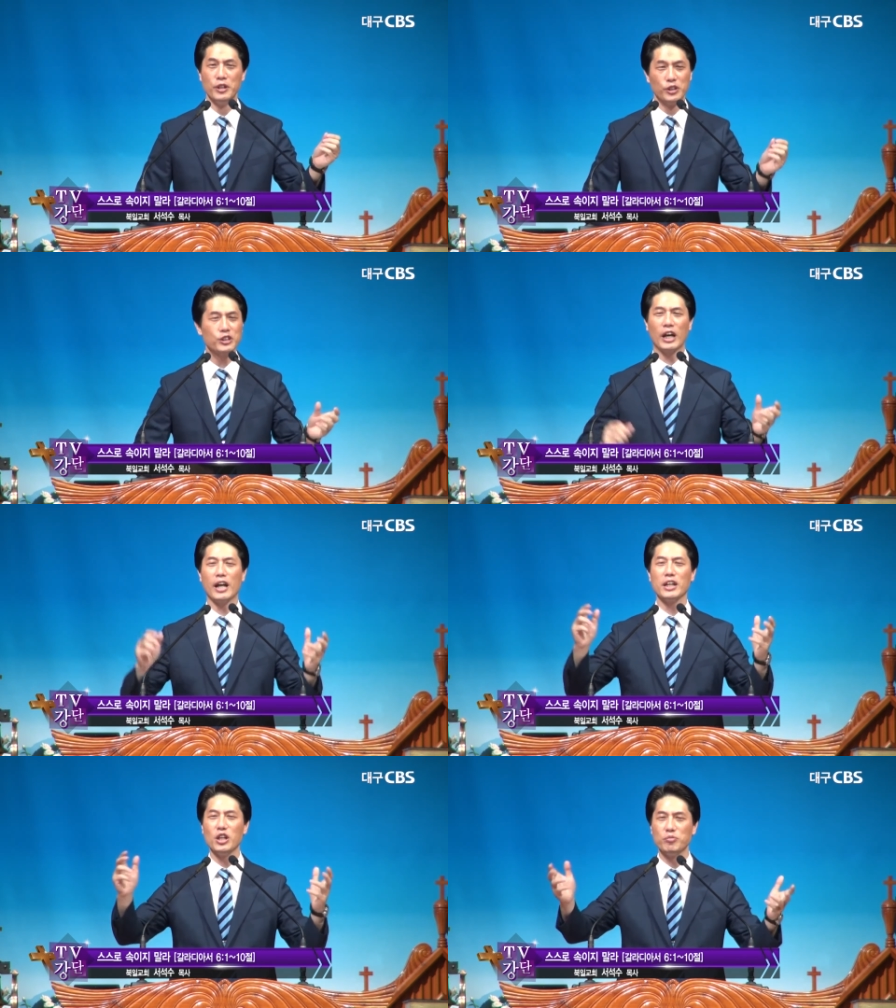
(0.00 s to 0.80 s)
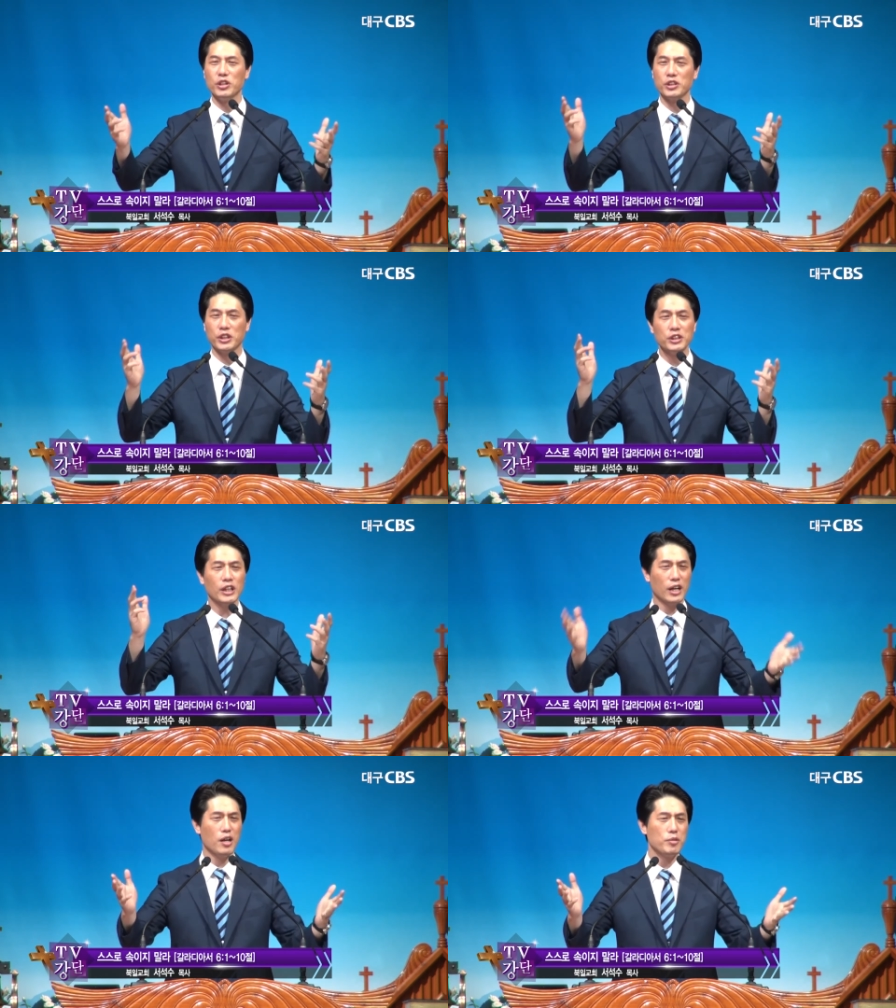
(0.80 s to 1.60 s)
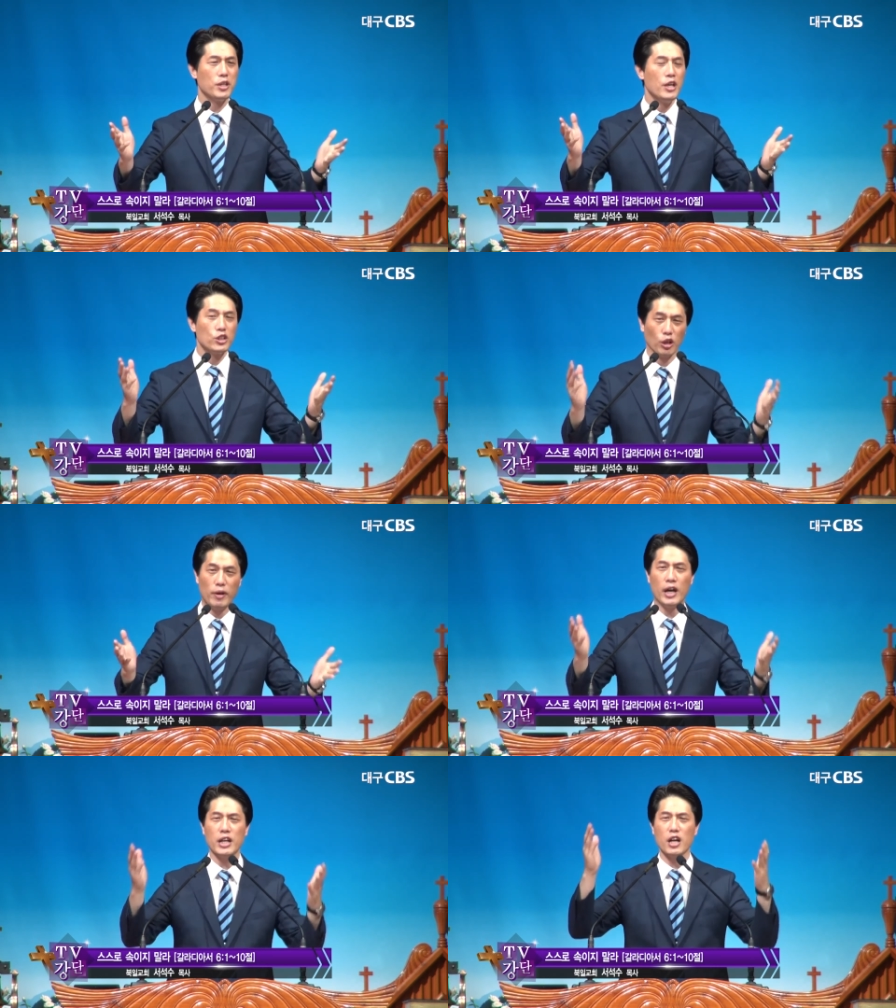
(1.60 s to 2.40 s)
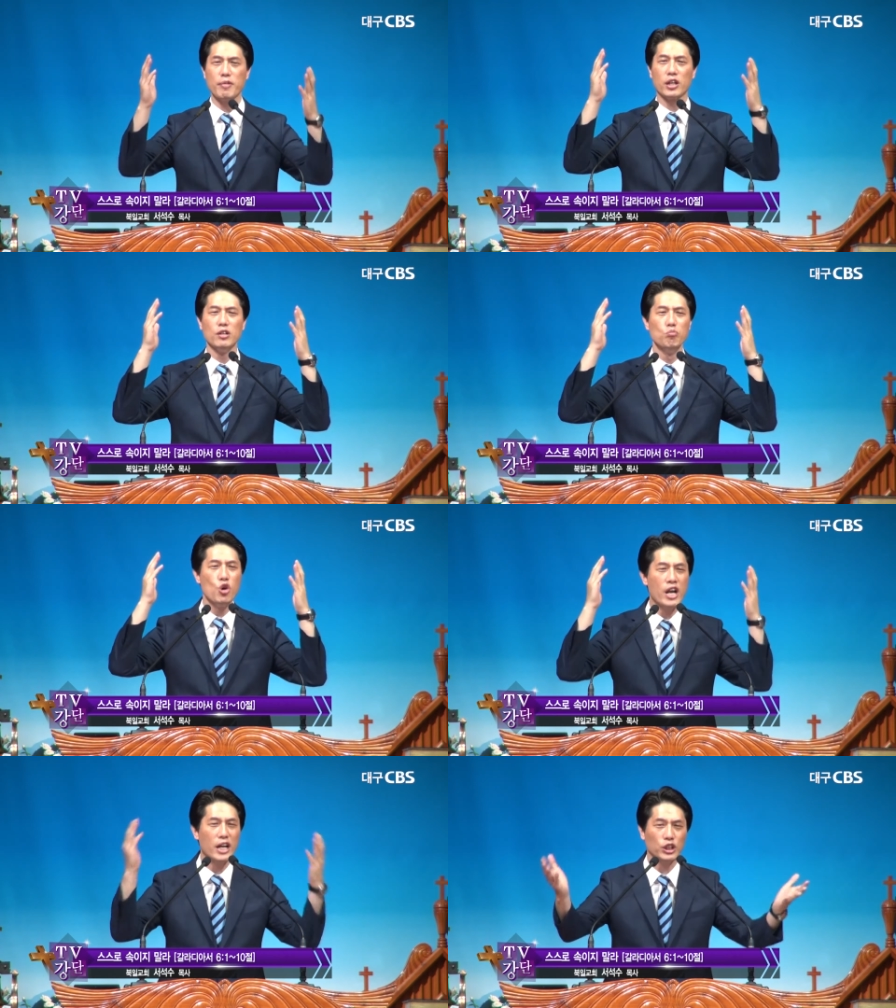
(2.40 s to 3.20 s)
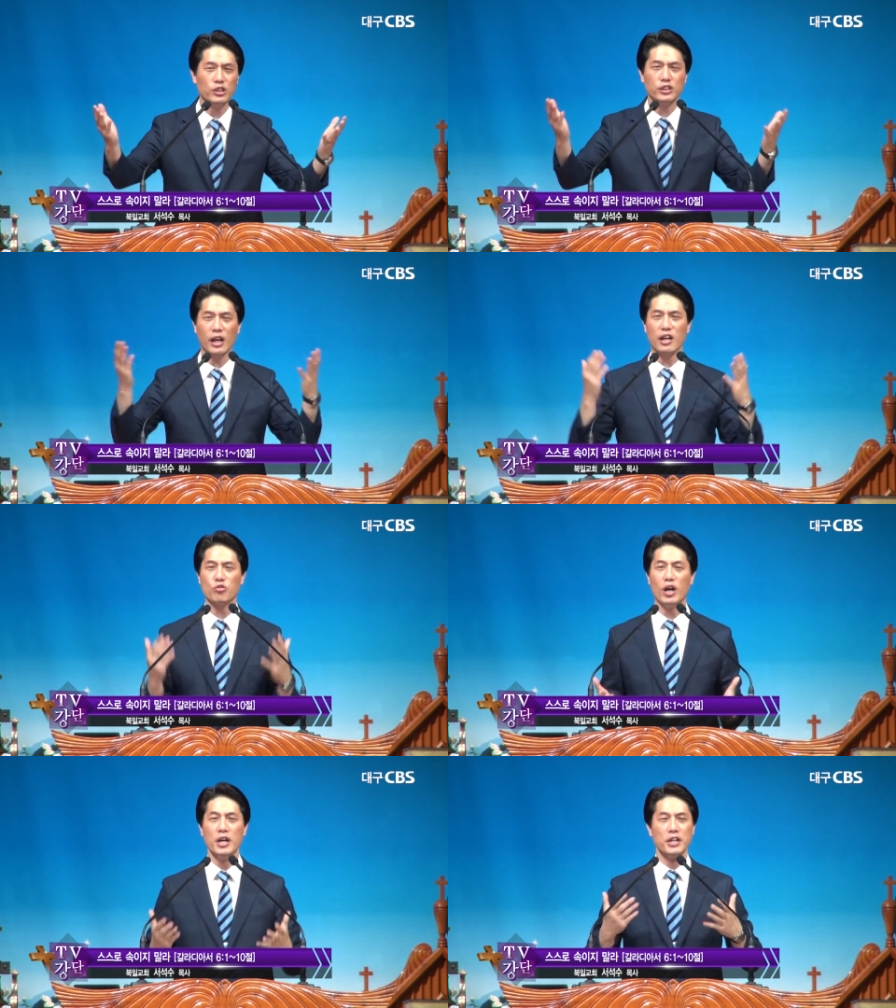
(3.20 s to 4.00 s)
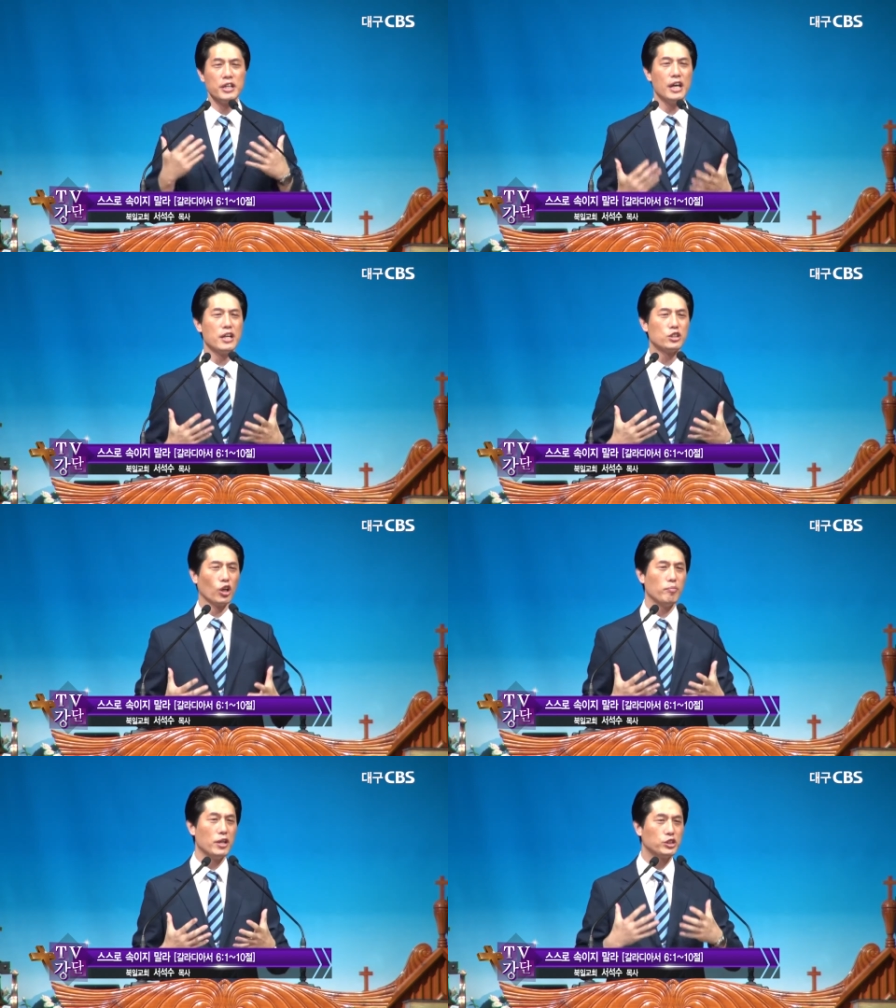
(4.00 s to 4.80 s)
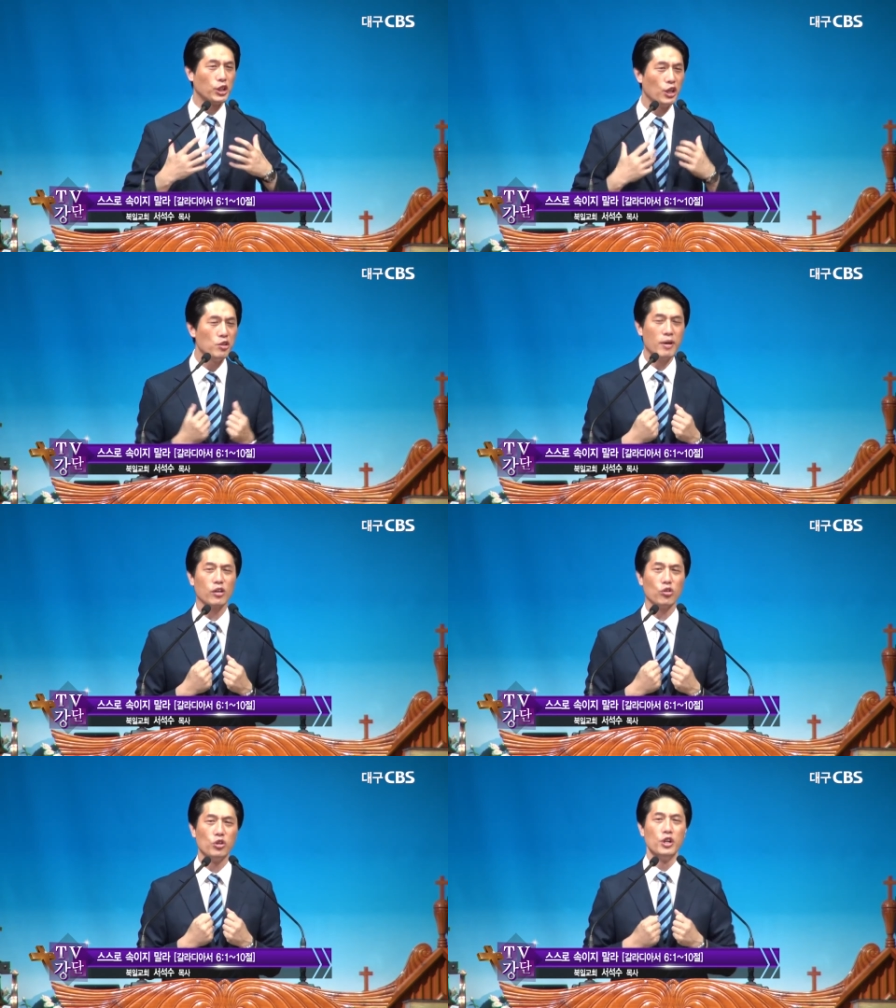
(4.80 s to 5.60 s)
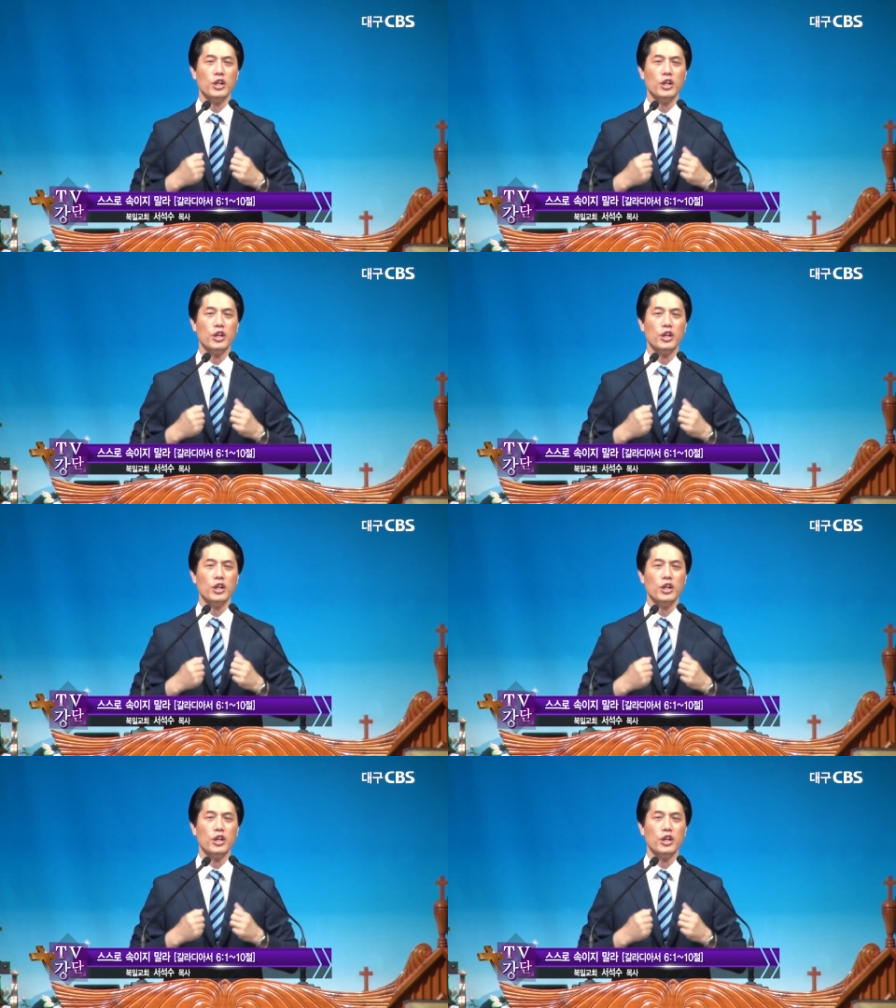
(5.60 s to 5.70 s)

너 사랑이 없는 그 사람이 정말 하나님의 그 무한하신 사랑과 은혜를 정말 체험하고